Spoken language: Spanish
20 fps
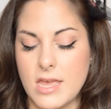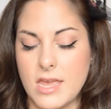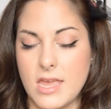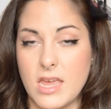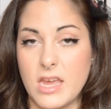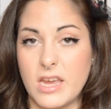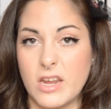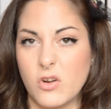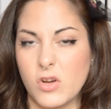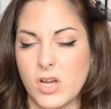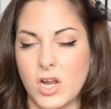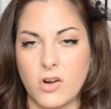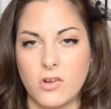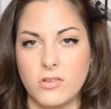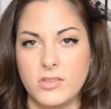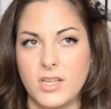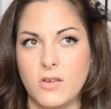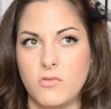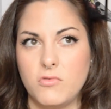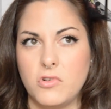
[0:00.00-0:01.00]
y creo que
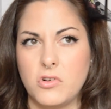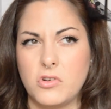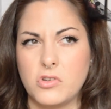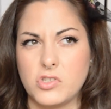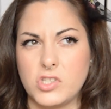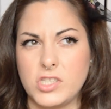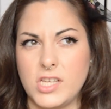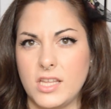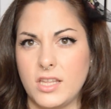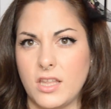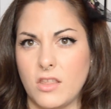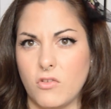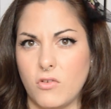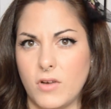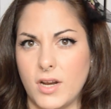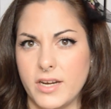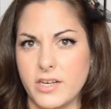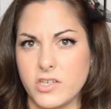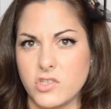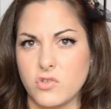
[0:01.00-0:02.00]
ronda unos 7
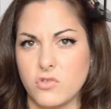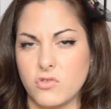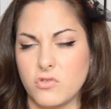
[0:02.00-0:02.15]
dólares